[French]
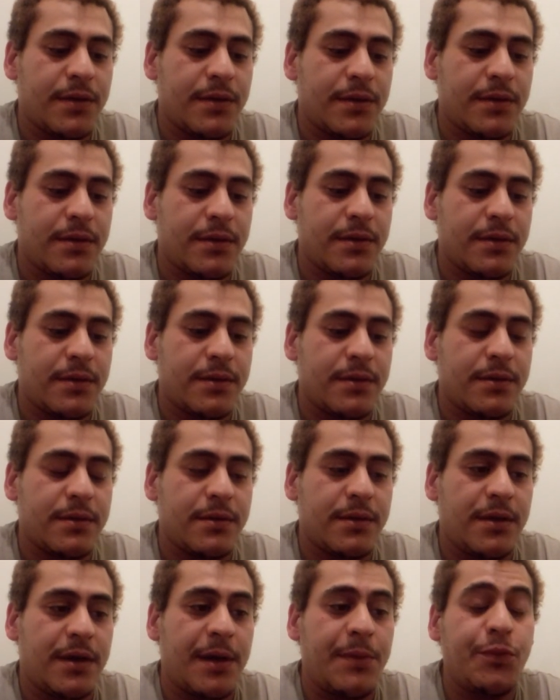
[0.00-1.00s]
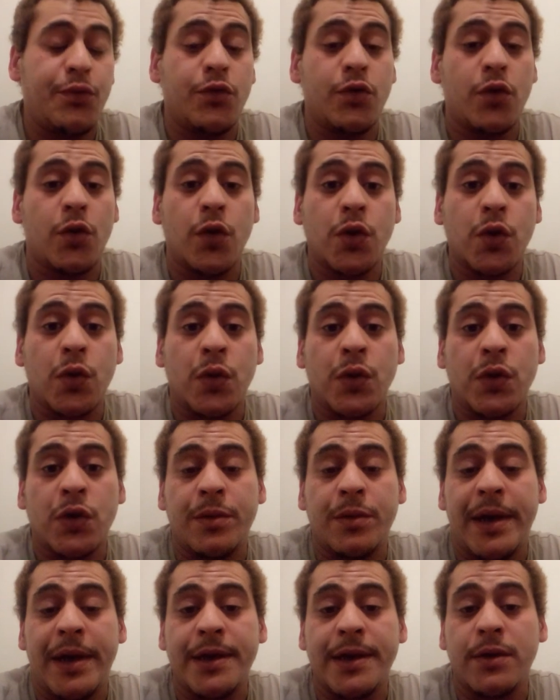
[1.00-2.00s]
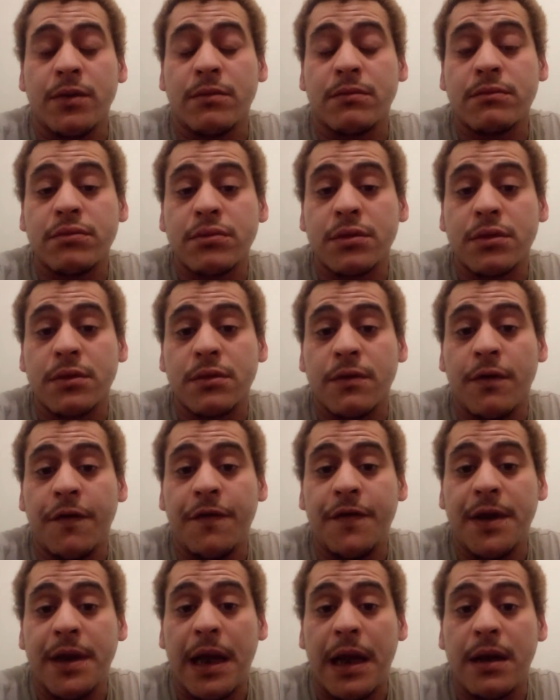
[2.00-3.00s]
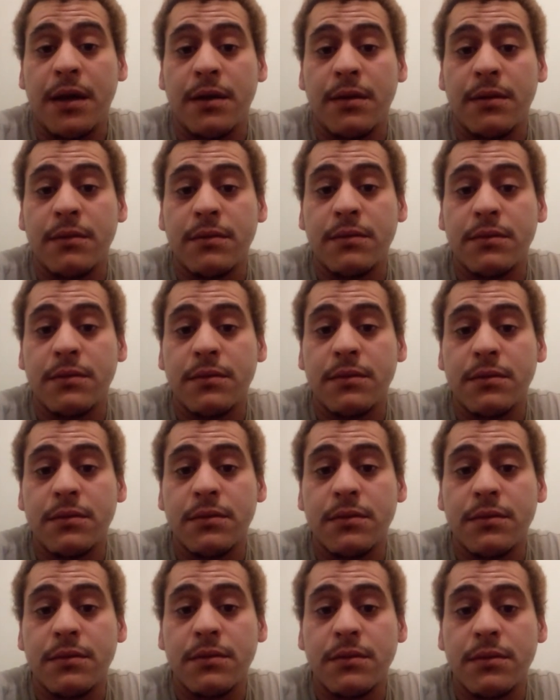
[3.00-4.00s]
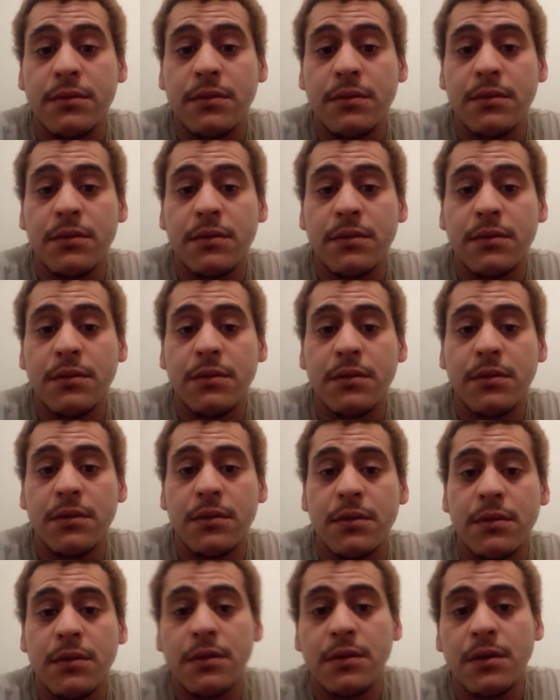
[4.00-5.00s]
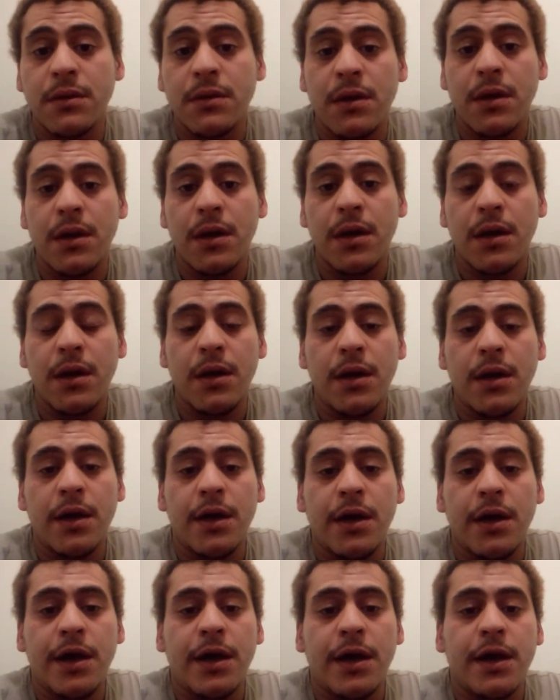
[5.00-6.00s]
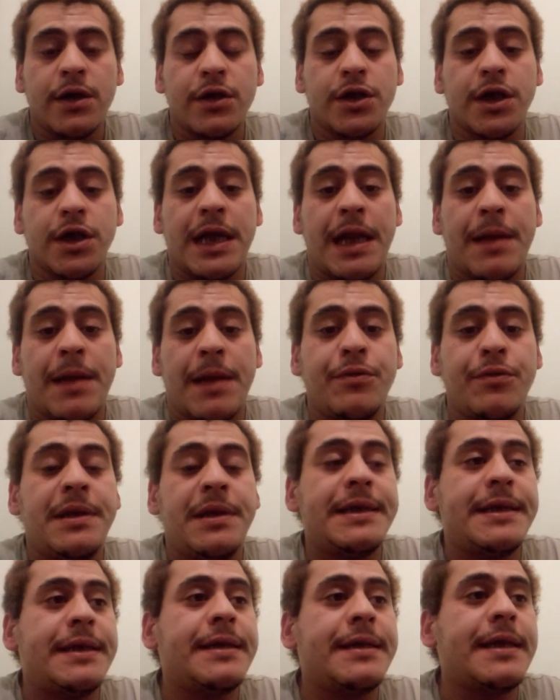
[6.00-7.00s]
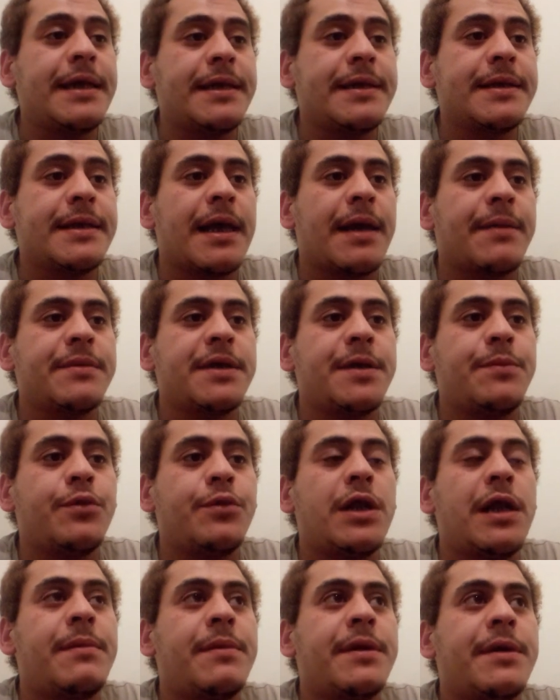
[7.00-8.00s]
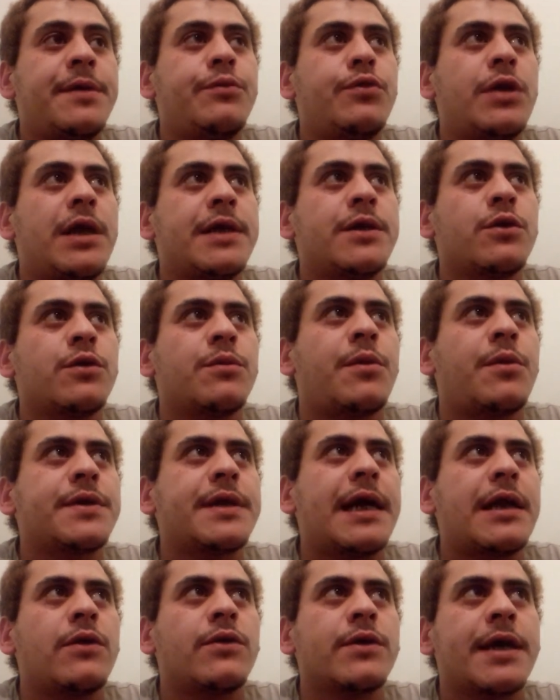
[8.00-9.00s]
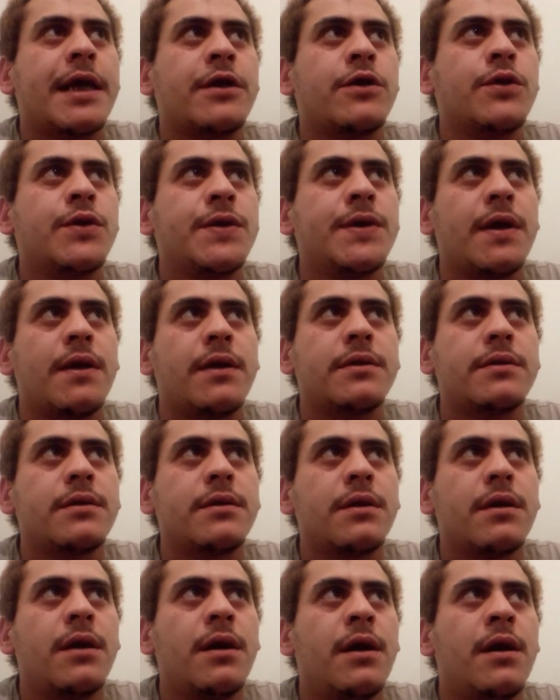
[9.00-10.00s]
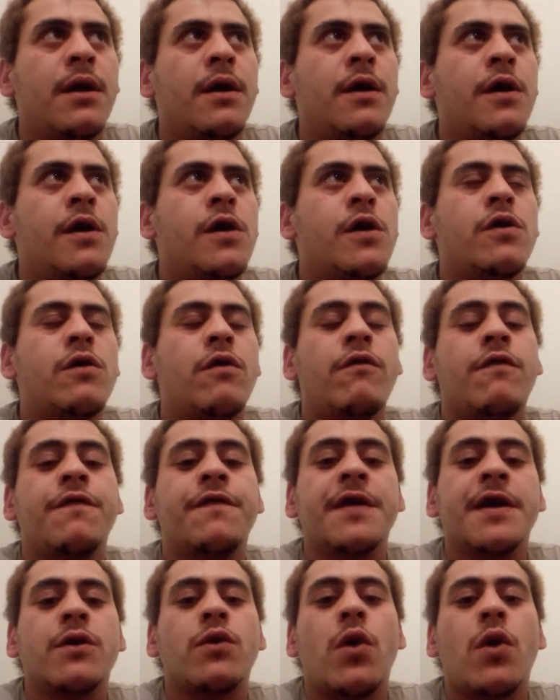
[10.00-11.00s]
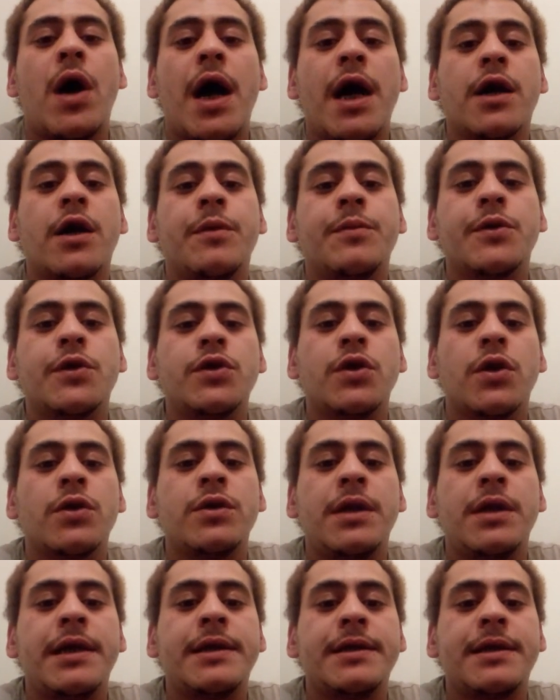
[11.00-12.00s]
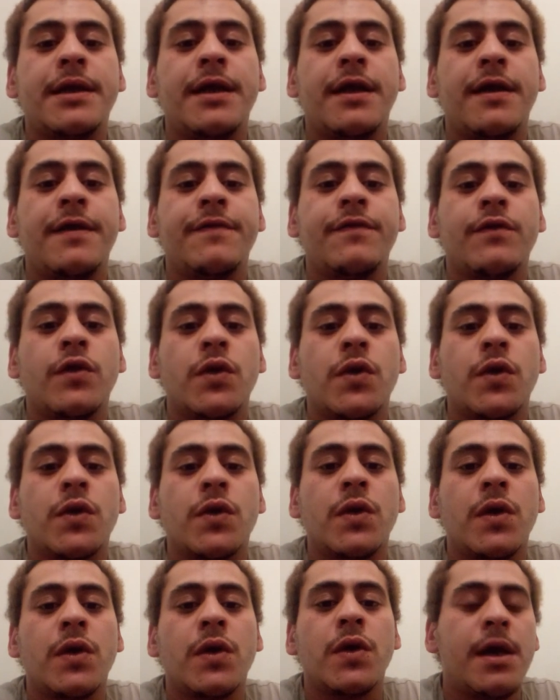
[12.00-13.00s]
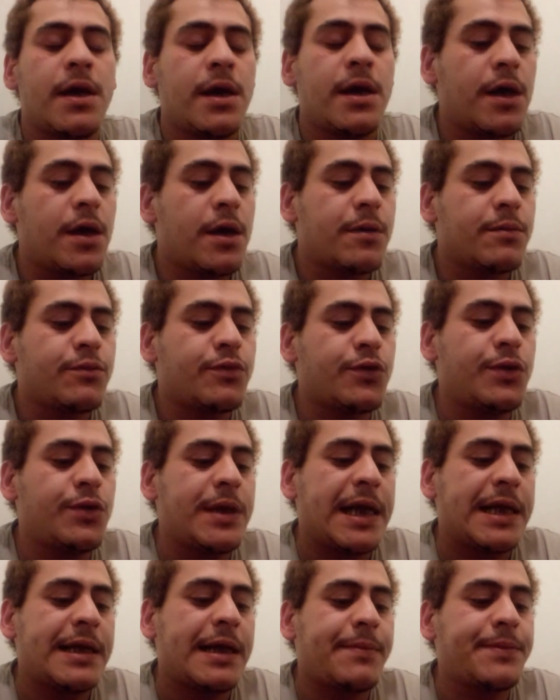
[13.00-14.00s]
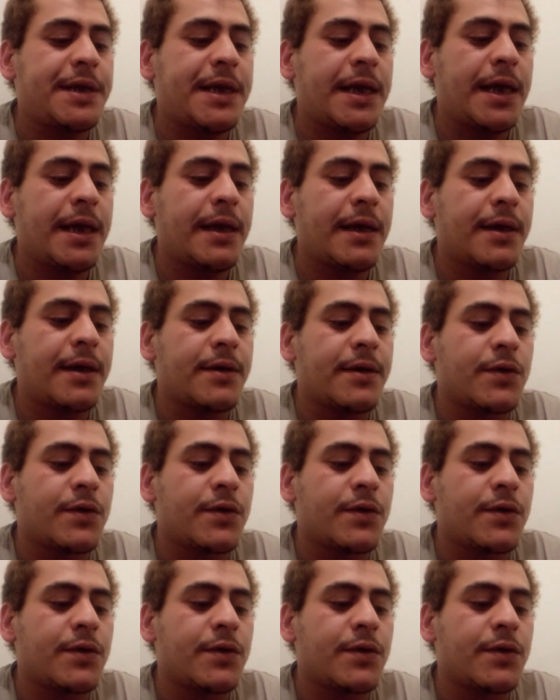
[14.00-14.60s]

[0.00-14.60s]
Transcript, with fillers: La publicité, c'est un petit peu de la manipulation mentale en quelque sorte. On fait croire qu'en prenant une lessive euh, plus adaptée, euh, plus les, les, vêtements et tout ça, ce sera mieux pour vous. Et,